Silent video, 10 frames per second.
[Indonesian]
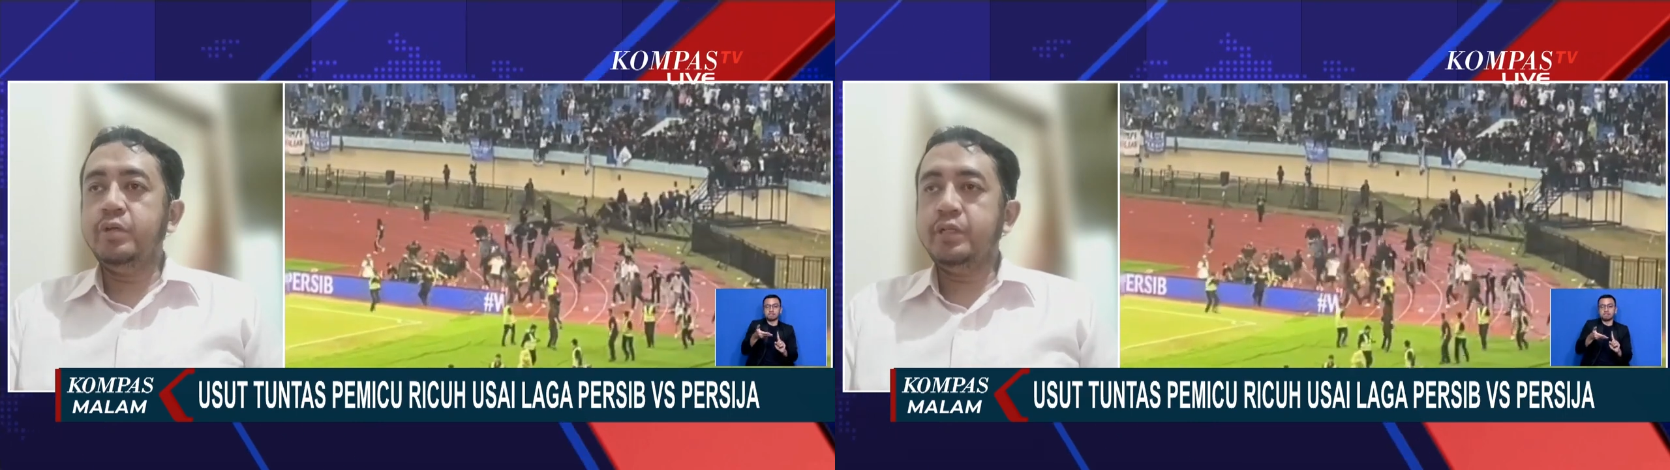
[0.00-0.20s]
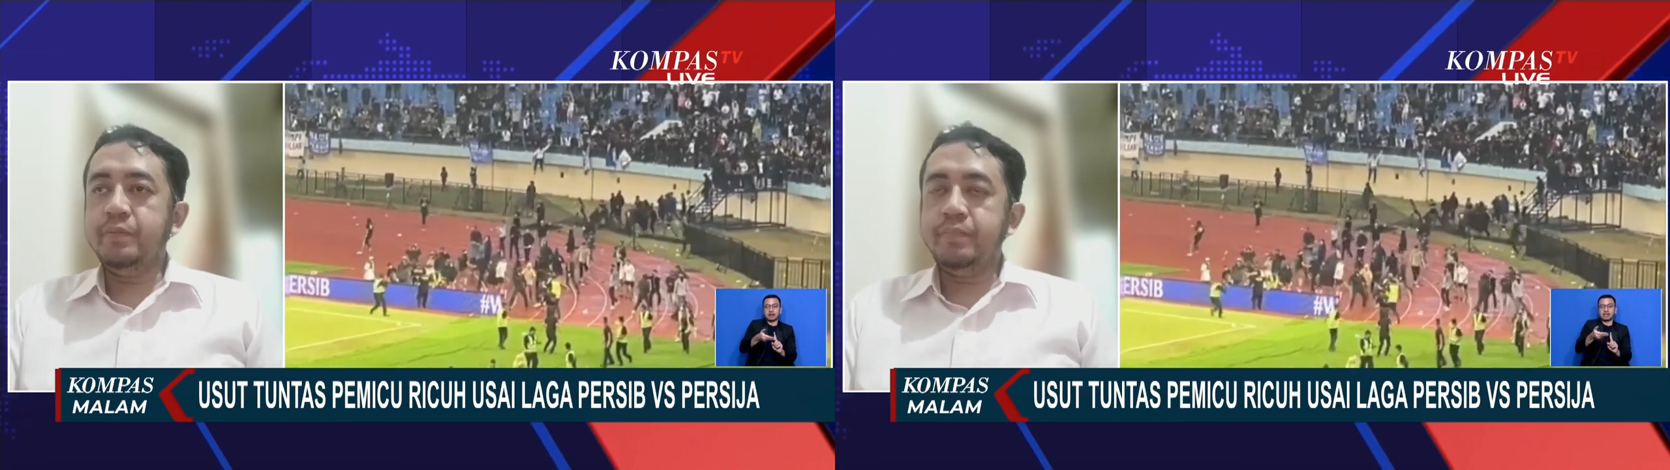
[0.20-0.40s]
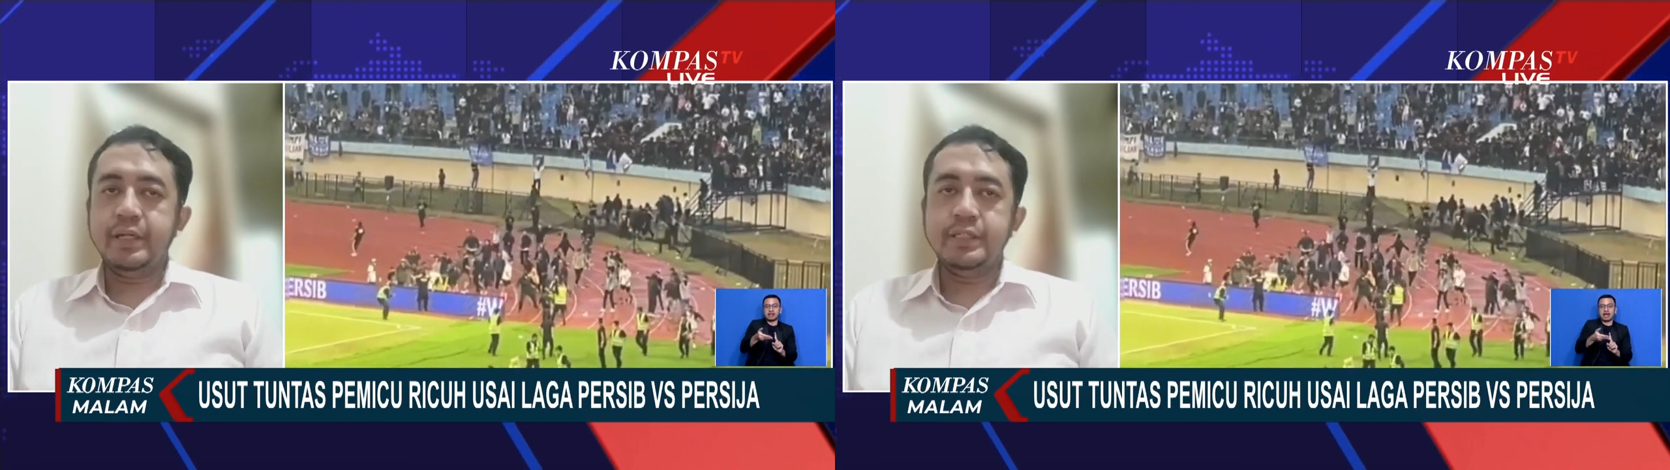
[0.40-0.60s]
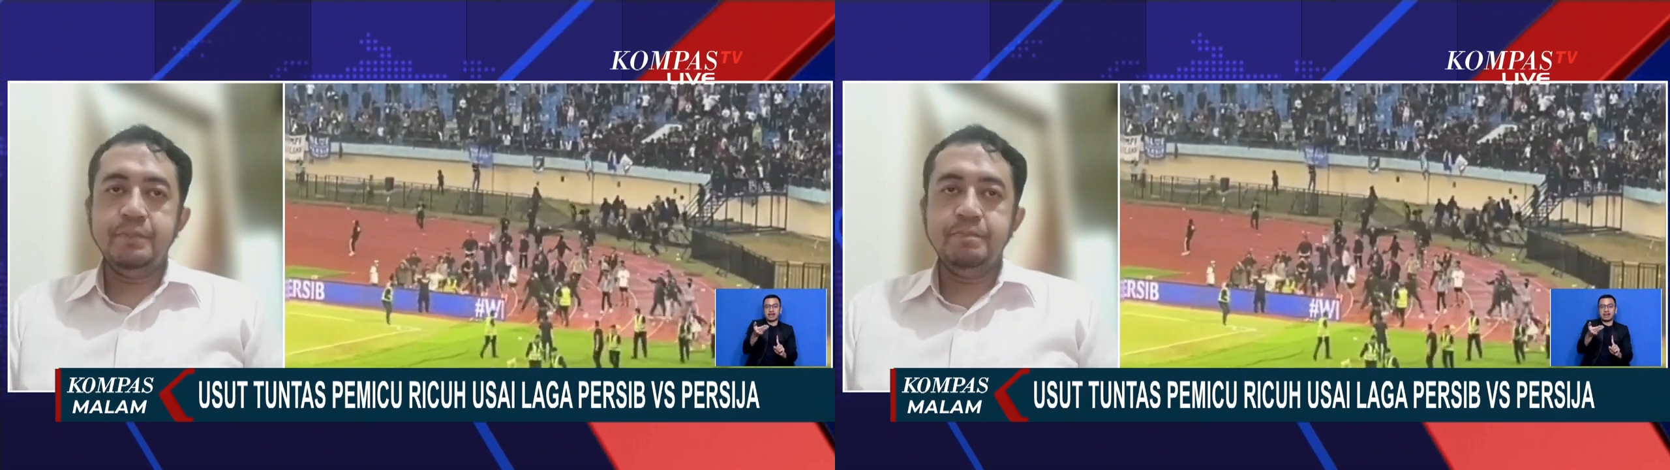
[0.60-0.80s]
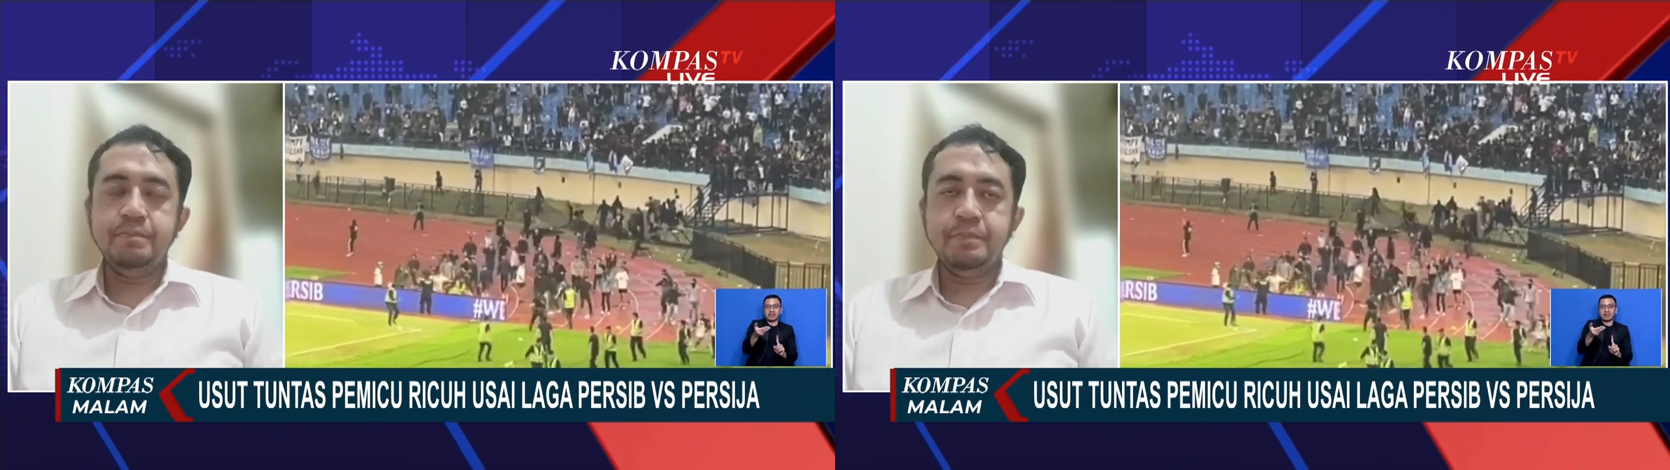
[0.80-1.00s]
terjadi
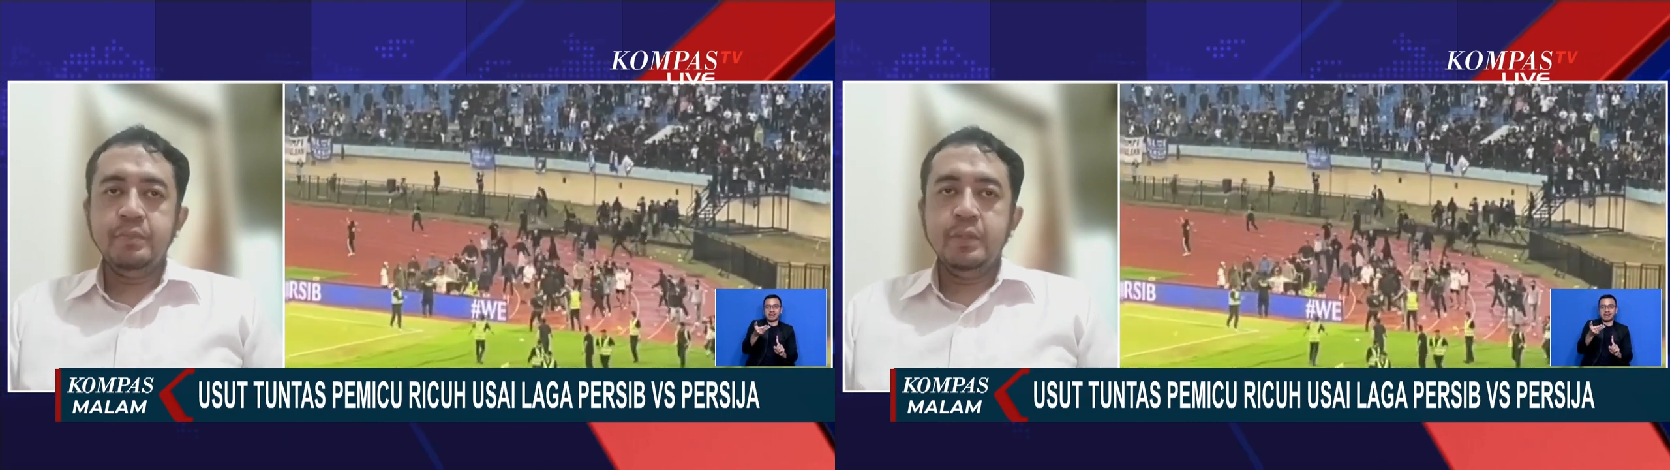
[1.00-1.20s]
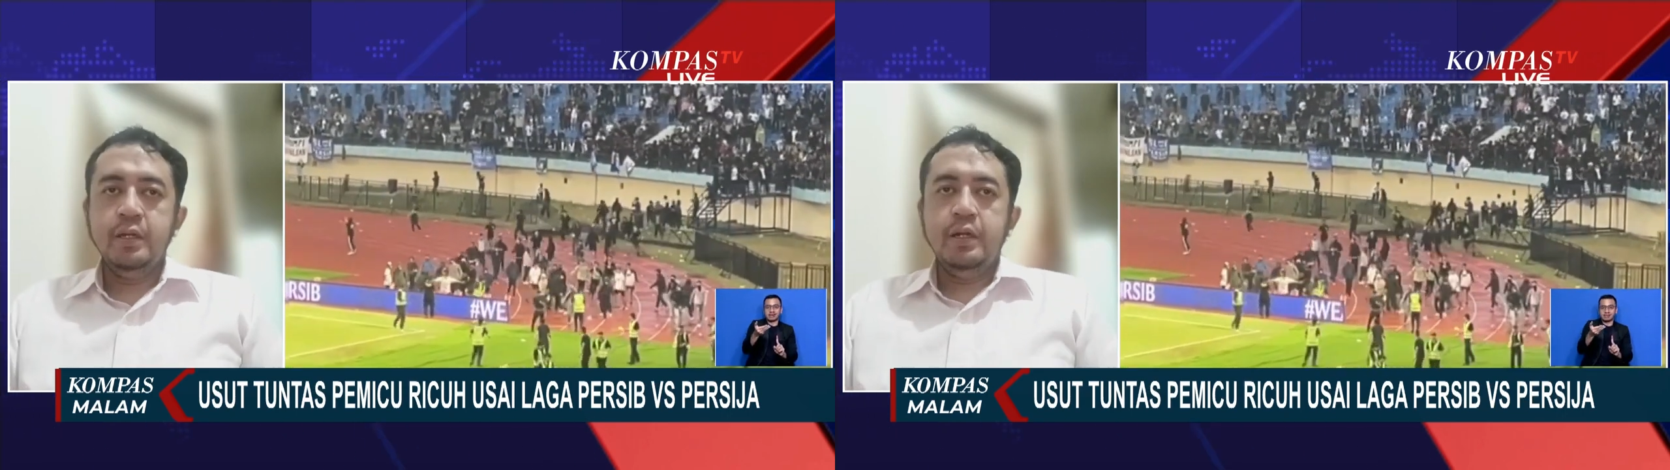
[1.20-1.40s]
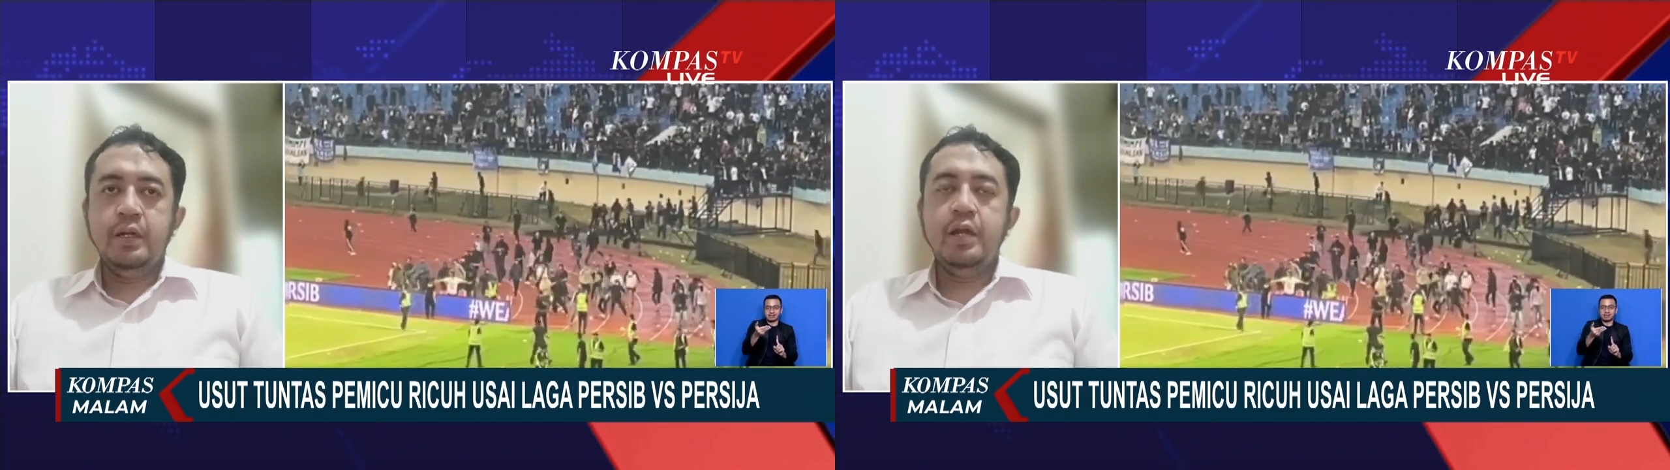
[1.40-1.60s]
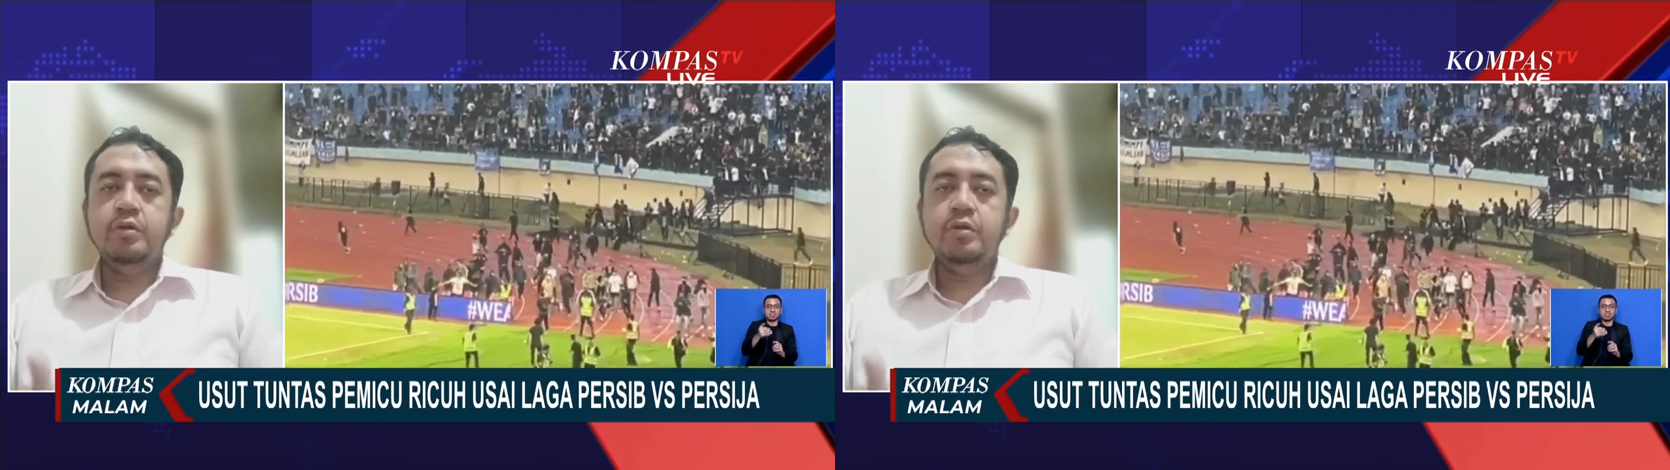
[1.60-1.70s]
kemarin saja ya.